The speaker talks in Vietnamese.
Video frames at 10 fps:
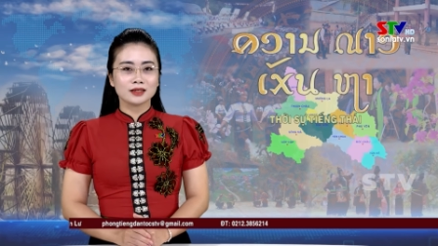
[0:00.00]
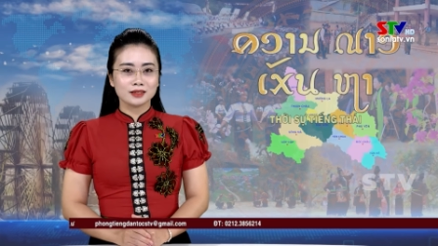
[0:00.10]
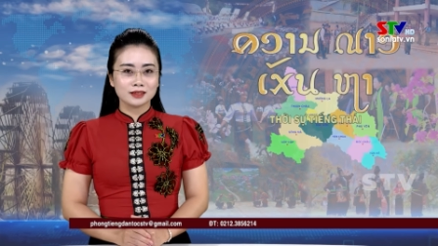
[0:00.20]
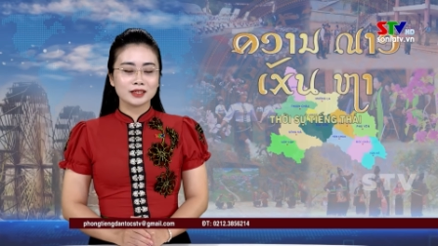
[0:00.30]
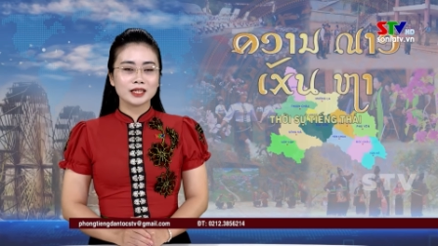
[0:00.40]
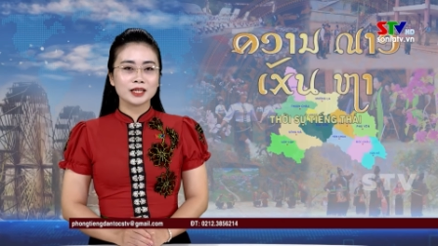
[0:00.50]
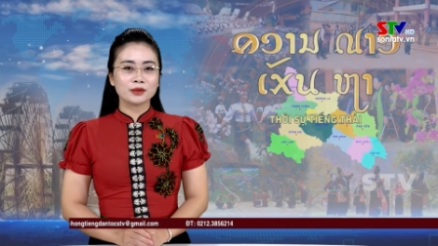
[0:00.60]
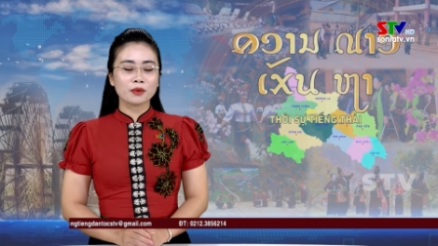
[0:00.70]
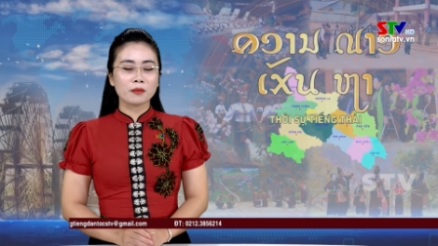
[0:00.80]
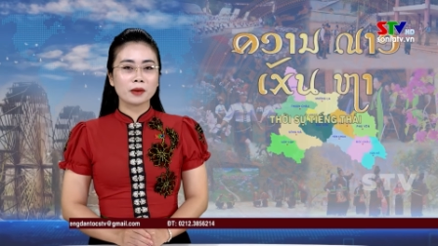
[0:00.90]
Nửa nì
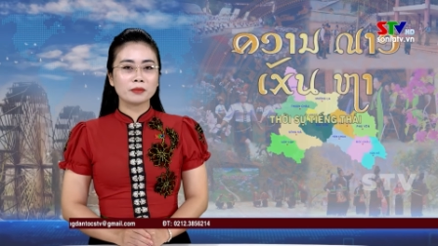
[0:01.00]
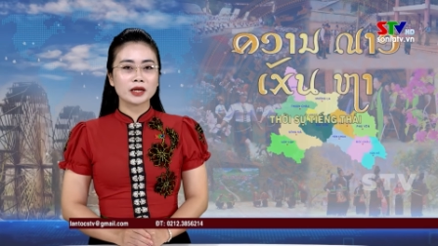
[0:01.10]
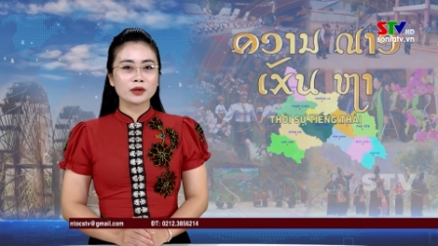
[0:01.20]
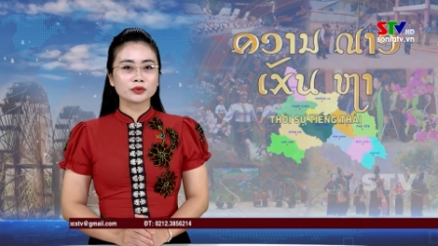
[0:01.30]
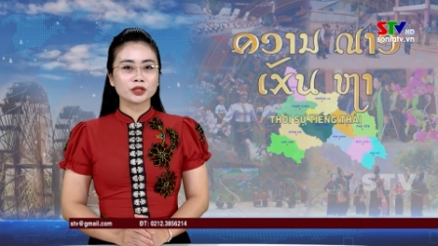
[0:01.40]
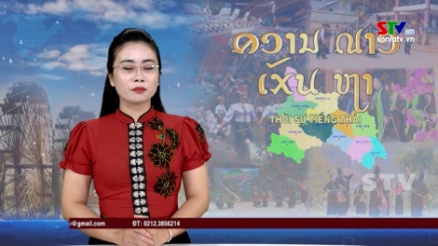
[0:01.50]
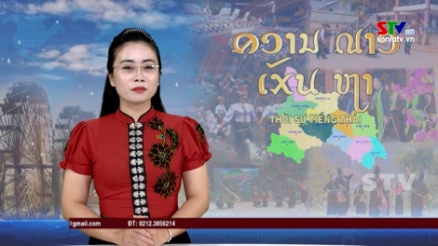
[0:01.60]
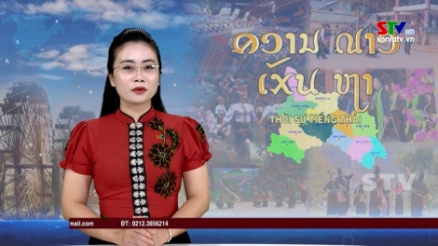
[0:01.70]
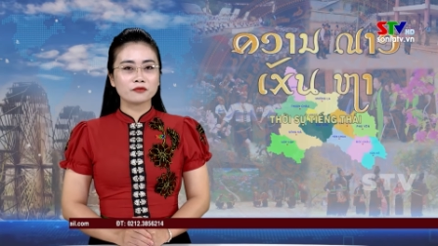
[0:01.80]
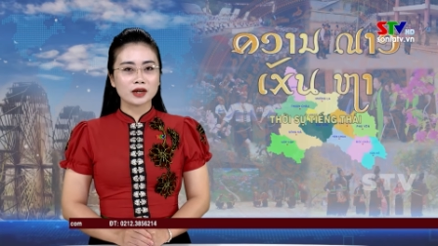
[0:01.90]
bò mai pí nòng tròm
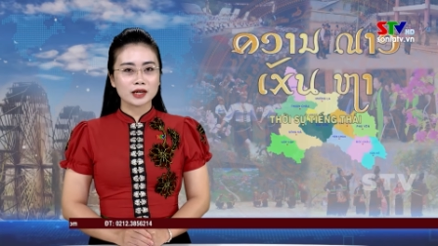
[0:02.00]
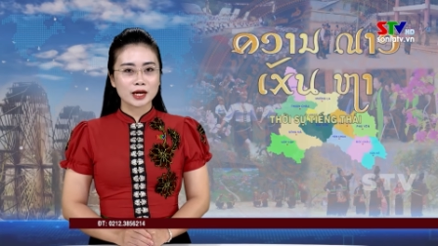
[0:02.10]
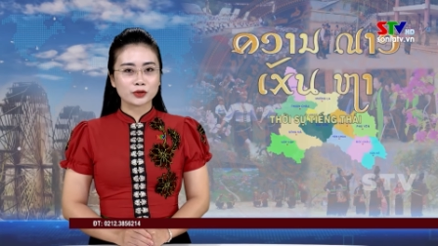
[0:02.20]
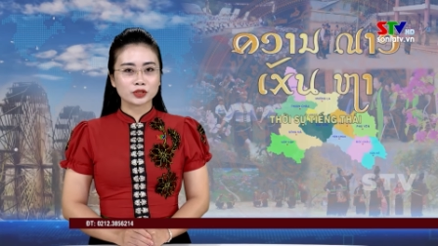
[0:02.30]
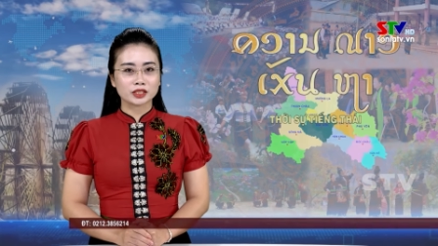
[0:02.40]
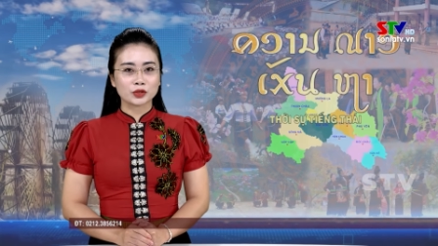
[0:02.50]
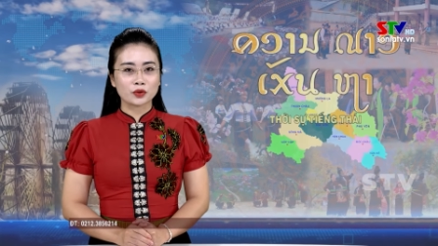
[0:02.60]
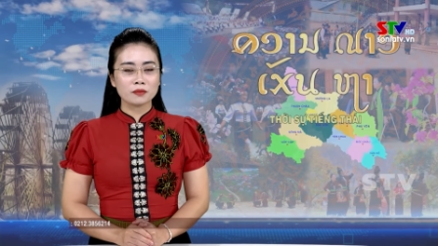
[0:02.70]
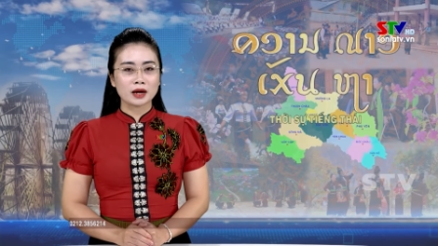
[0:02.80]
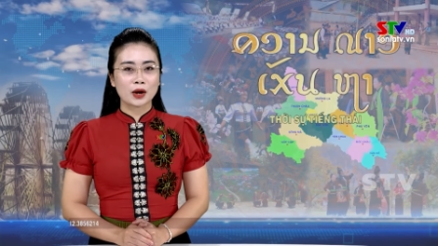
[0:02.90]
bấn phăng leo cho chính
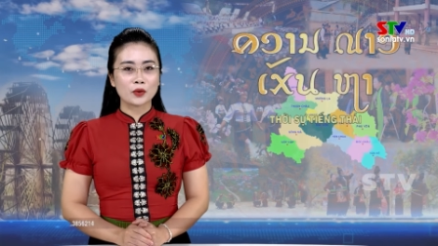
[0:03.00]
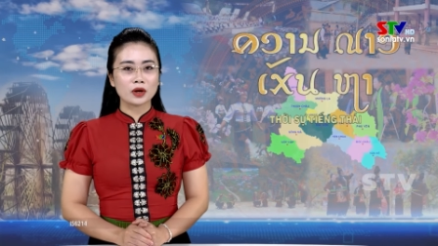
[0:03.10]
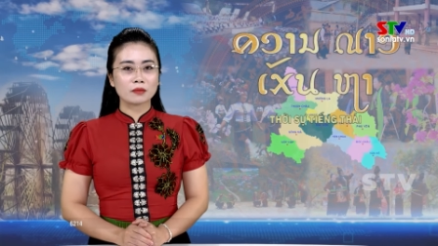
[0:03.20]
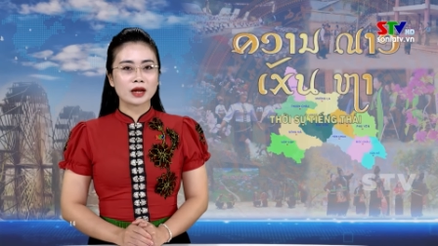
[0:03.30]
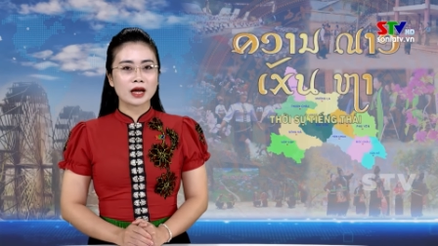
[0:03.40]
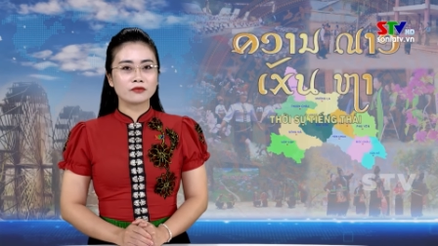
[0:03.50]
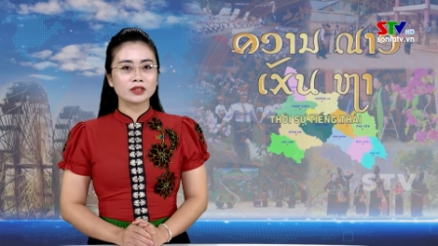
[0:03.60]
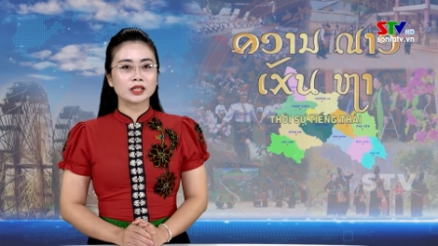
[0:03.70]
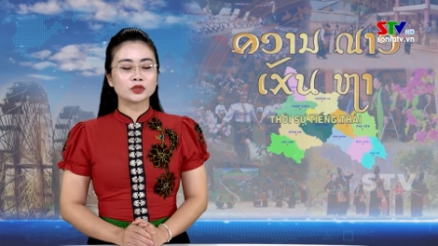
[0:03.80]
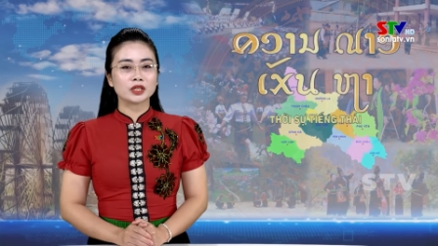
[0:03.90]
công kháo khỏng đài phát
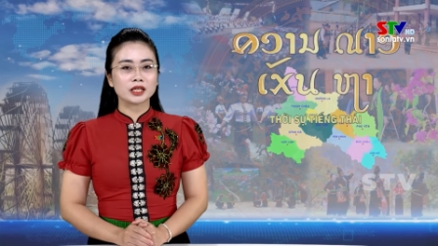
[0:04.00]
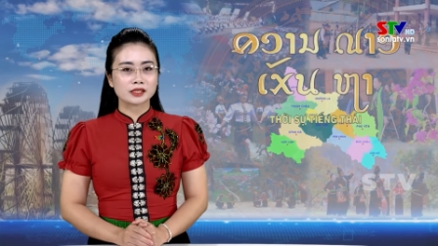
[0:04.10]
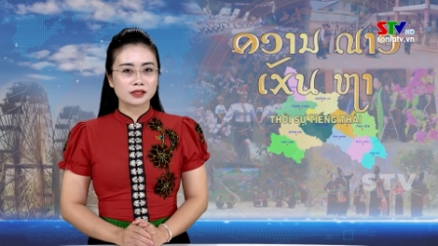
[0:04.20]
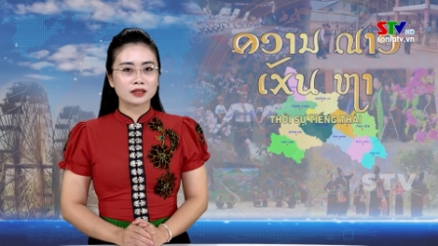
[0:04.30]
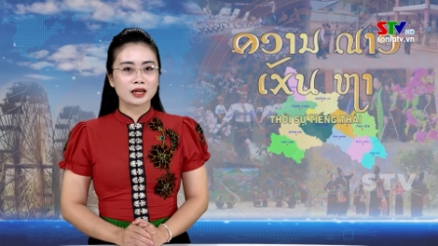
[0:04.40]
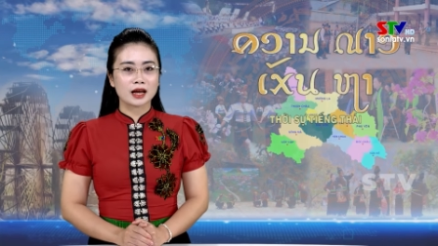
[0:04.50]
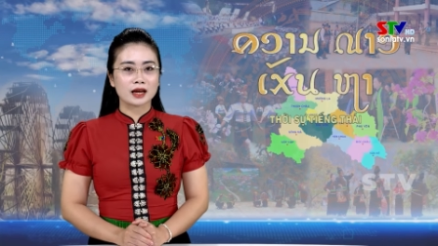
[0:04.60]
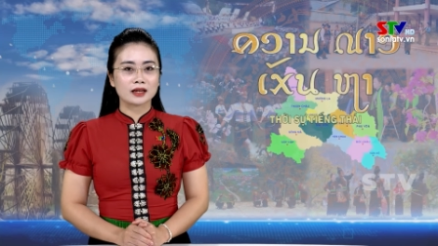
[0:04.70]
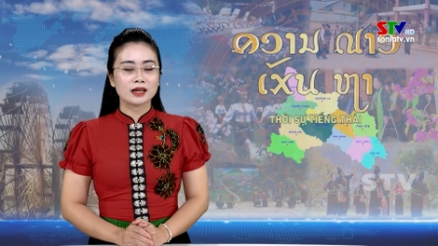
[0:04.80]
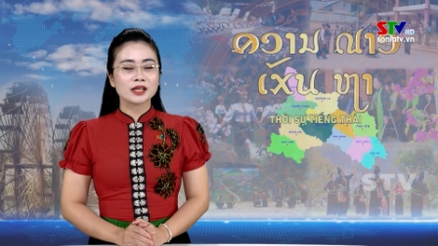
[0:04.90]
thanh truyền hình Sơn Hà.